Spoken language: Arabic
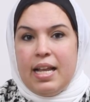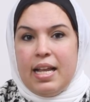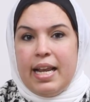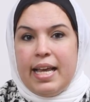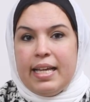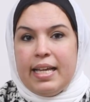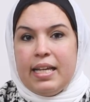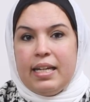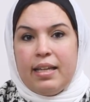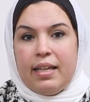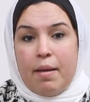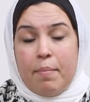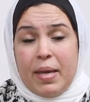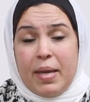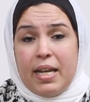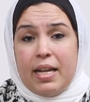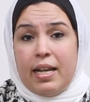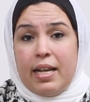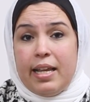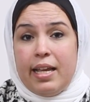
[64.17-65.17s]
لكن
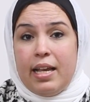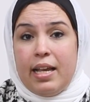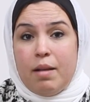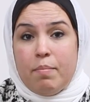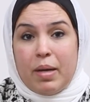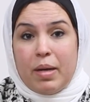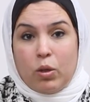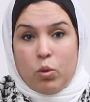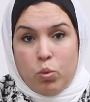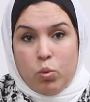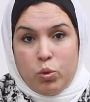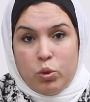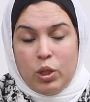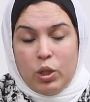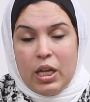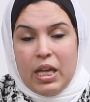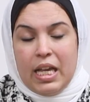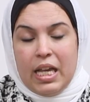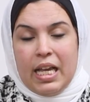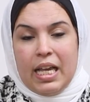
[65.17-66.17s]
كمان للمجهود
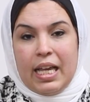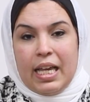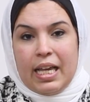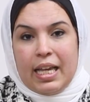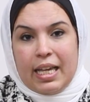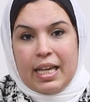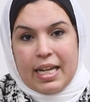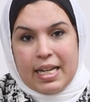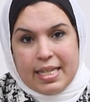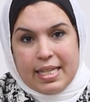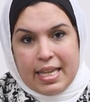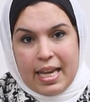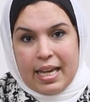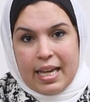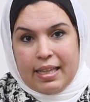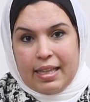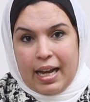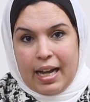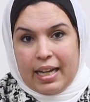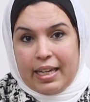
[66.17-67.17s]
آه،
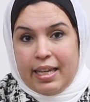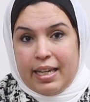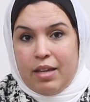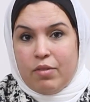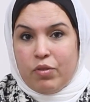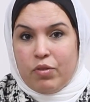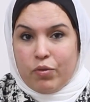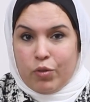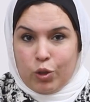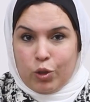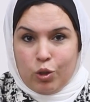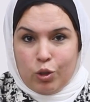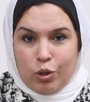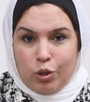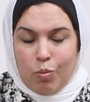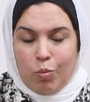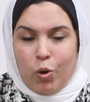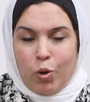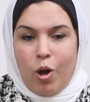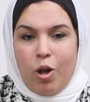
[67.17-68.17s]
الزائد عليه في فتره
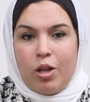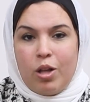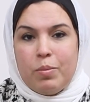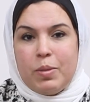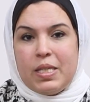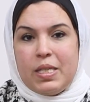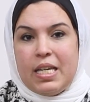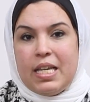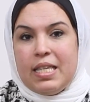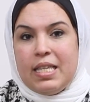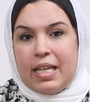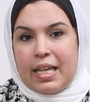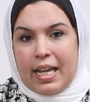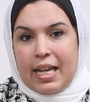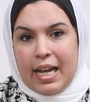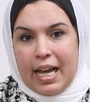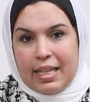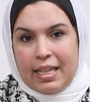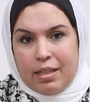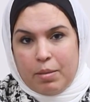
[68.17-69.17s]
المراهقه بالذات اذا
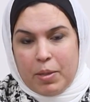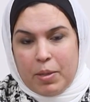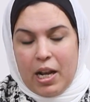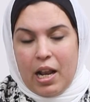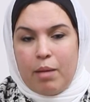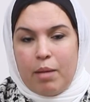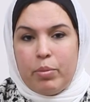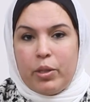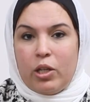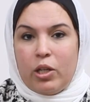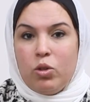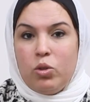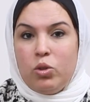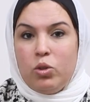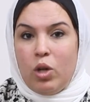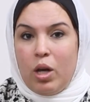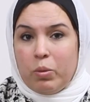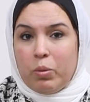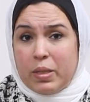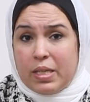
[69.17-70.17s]
كان حد بيلعب
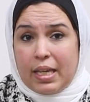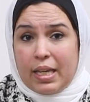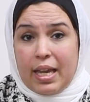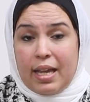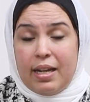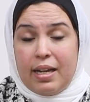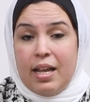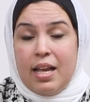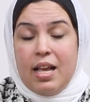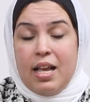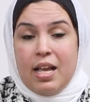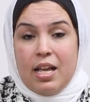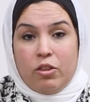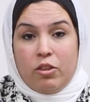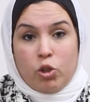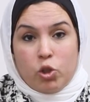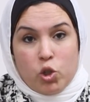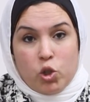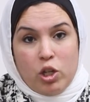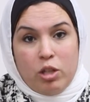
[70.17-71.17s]
رياضه او اذا كان
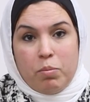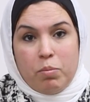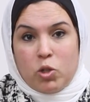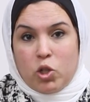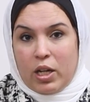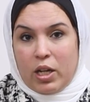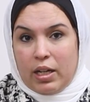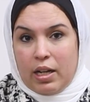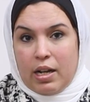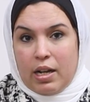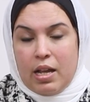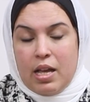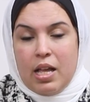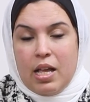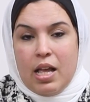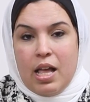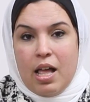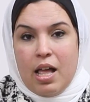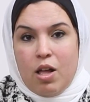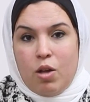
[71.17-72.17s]
نشيط بشكل بشكل
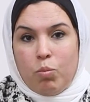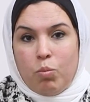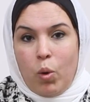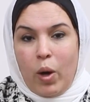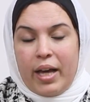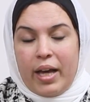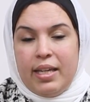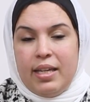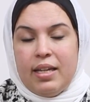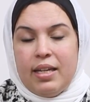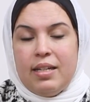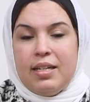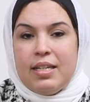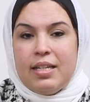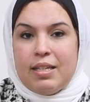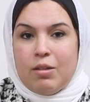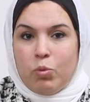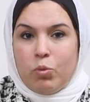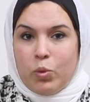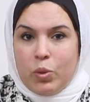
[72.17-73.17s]
آه، معين
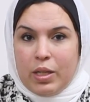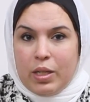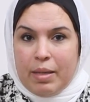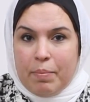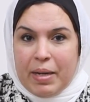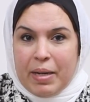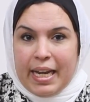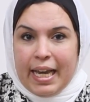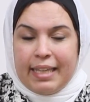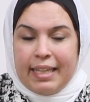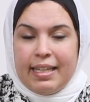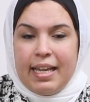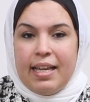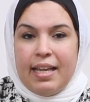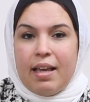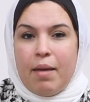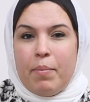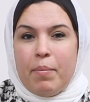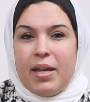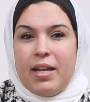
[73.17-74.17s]
وبنحتاج
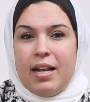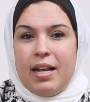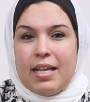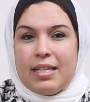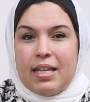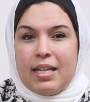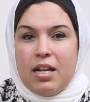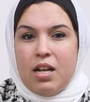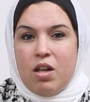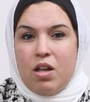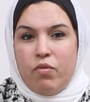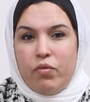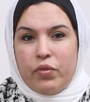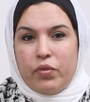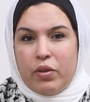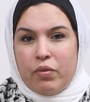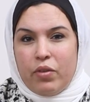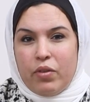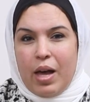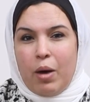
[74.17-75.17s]
كمان لازلنا
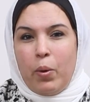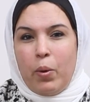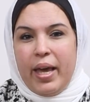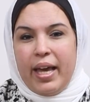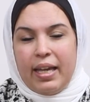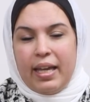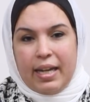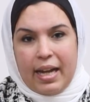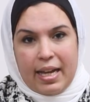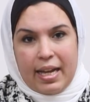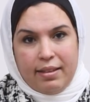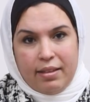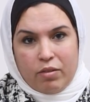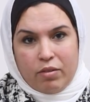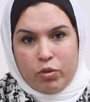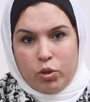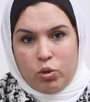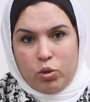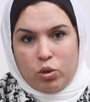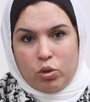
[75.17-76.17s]
في اواخر حتى
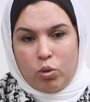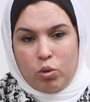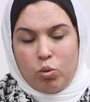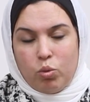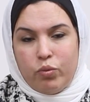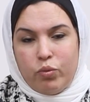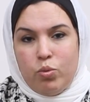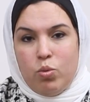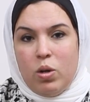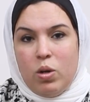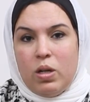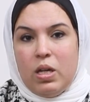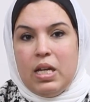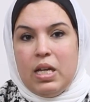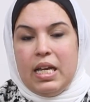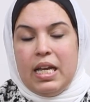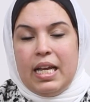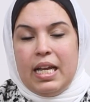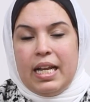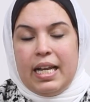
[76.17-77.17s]
فتره الطفوله
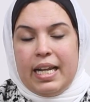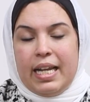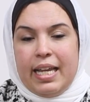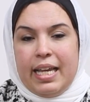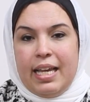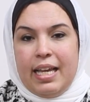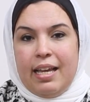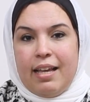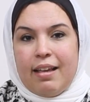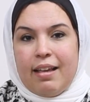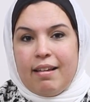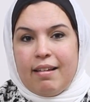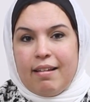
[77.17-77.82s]
لمعدل